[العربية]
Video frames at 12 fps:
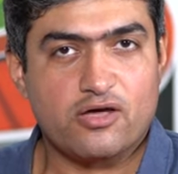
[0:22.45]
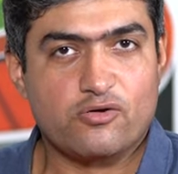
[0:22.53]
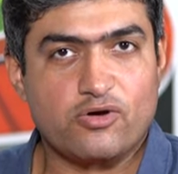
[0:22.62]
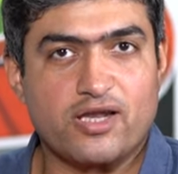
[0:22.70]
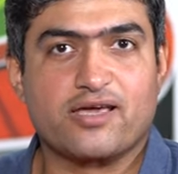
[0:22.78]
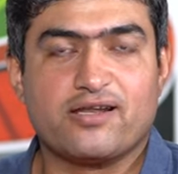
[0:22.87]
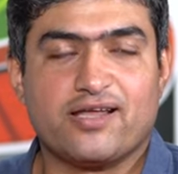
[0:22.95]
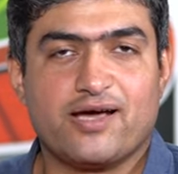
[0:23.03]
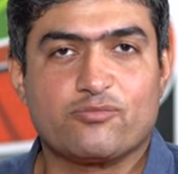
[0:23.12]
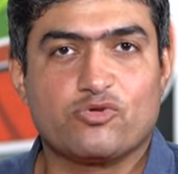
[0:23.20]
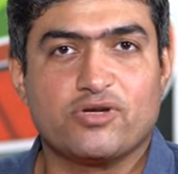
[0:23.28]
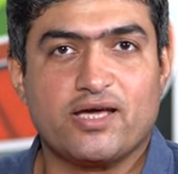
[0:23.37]
ولكن
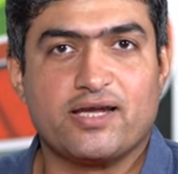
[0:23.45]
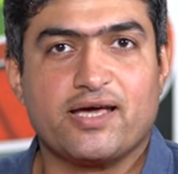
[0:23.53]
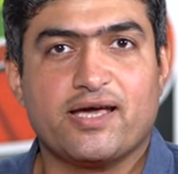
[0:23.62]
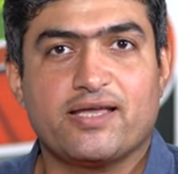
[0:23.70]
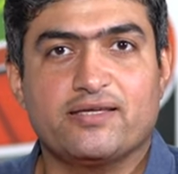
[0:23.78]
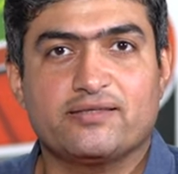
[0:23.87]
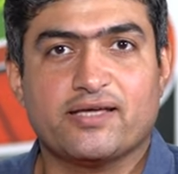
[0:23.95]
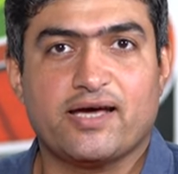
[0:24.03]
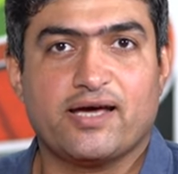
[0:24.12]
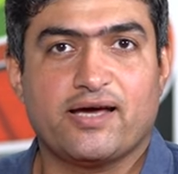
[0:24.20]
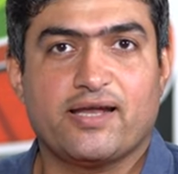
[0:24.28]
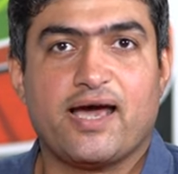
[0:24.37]
الحمد لله الاهلي
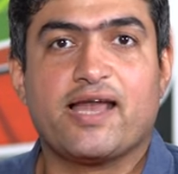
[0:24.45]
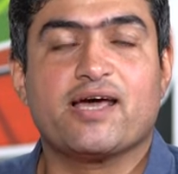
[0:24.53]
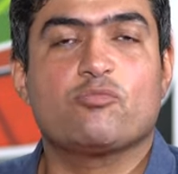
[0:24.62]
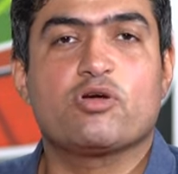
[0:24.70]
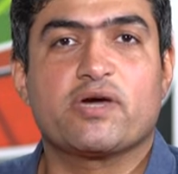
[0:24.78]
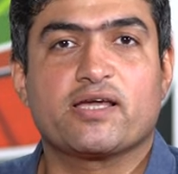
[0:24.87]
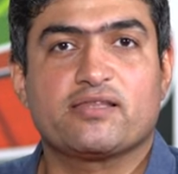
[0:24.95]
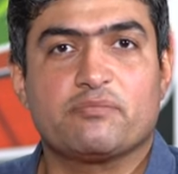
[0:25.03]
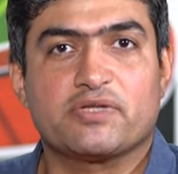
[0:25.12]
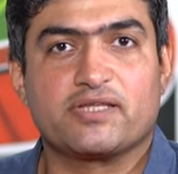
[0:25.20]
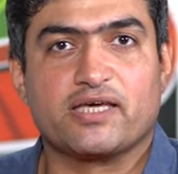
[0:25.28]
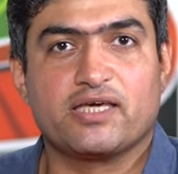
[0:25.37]
تاهل حلقه مهمه جدا
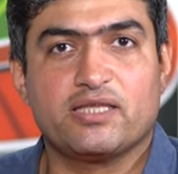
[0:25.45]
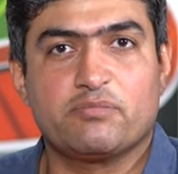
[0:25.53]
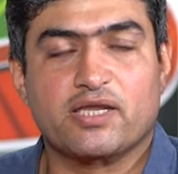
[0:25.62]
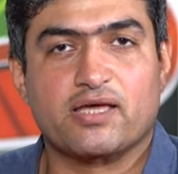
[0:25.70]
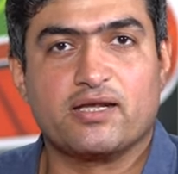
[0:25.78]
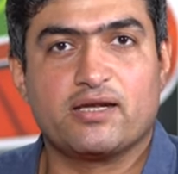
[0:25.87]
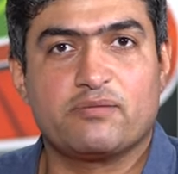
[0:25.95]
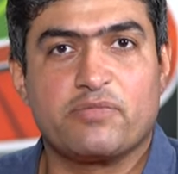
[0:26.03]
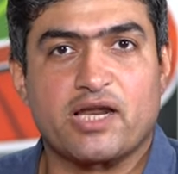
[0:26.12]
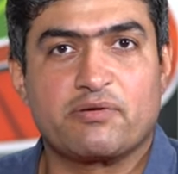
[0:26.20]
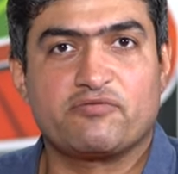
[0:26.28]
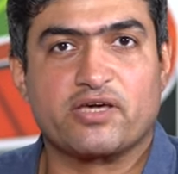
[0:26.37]
بالتاكيد من خلال
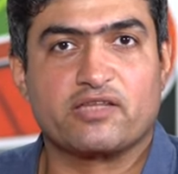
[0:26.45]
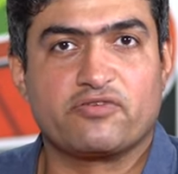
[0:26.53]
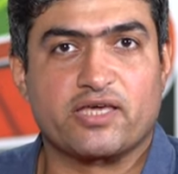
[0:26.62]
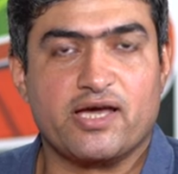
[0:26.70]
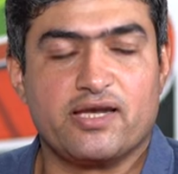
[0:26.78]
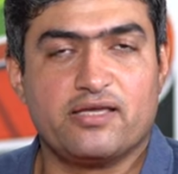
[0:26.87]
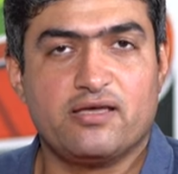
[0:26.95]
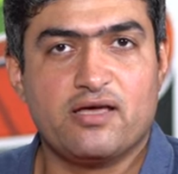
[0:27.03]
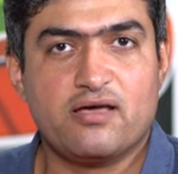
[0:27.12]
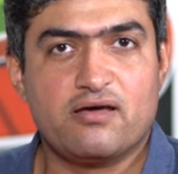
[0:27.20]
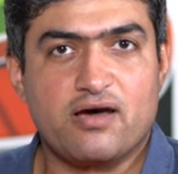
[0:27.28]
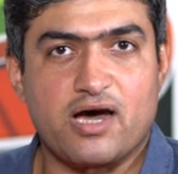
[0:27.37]
برنامج في كتفك يا اهلي
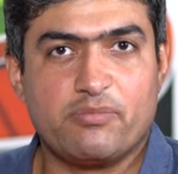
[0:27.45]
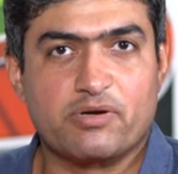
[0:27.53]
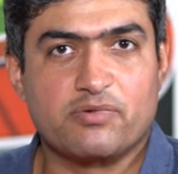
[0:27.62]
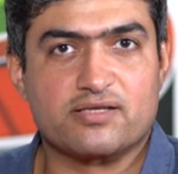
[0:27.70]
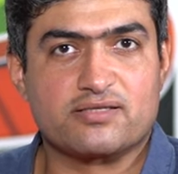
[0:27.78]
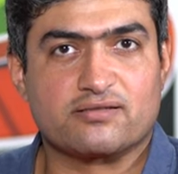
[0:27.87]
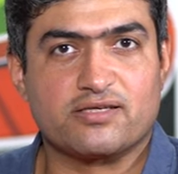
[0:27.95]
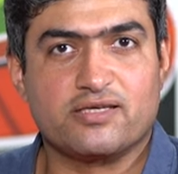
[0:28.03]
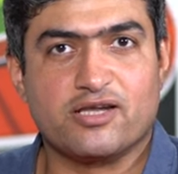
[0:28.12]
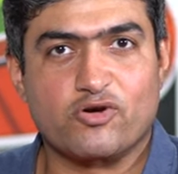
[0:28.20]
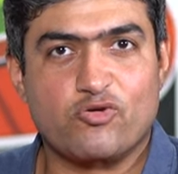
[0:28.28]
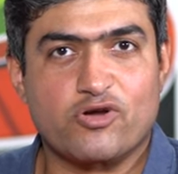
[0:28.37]
عبر منصتي
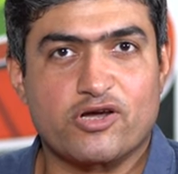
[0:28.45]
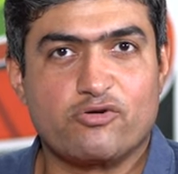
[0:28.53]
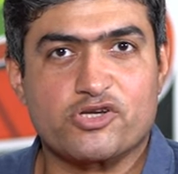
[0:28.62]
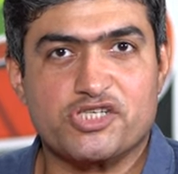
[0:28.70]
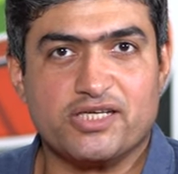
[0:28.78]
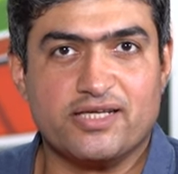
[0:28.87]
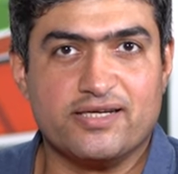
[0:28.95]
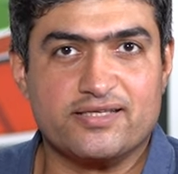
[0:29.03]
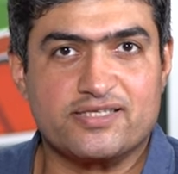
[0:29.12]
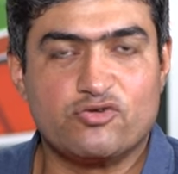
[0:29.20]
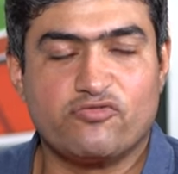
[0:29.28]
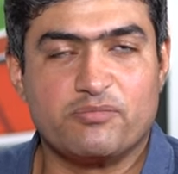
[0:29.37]
يلا كوره وجي ال
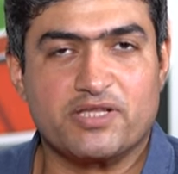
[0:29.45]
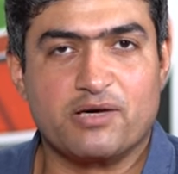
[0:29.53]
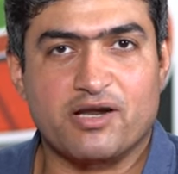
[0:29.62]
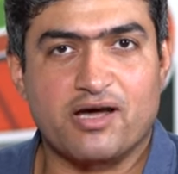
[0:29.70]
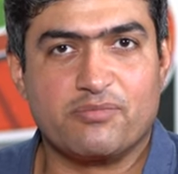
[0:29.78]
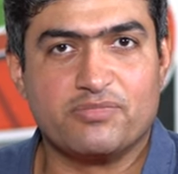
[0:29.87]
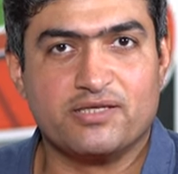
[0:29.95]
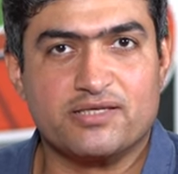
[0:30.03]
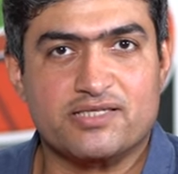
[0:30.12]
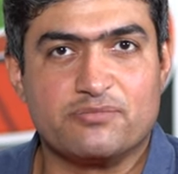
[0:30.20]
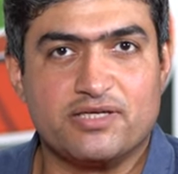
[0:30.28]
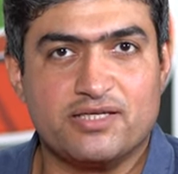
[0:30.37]
سي وفي البدايه برحب
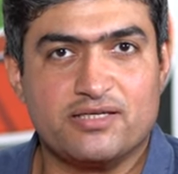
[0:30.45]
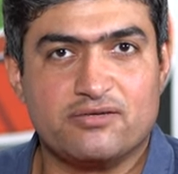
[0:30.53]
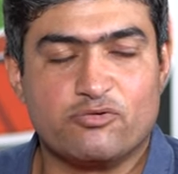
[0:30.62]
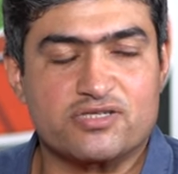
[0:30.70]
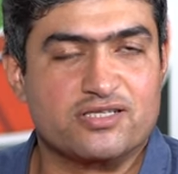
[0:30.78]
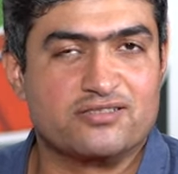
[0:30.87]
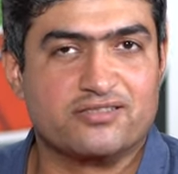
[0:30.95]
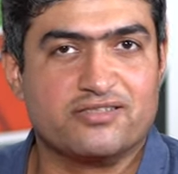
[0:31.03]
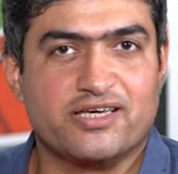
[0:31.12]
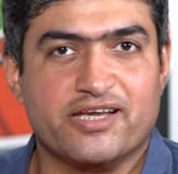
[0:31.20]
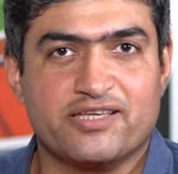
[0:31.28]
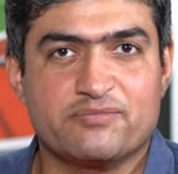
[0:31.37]
بزميلي وصديقي
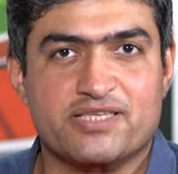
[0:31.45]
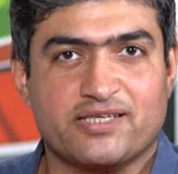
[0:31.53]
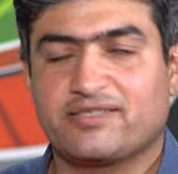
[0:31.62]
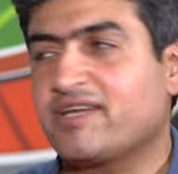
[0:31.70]
كريم سعيد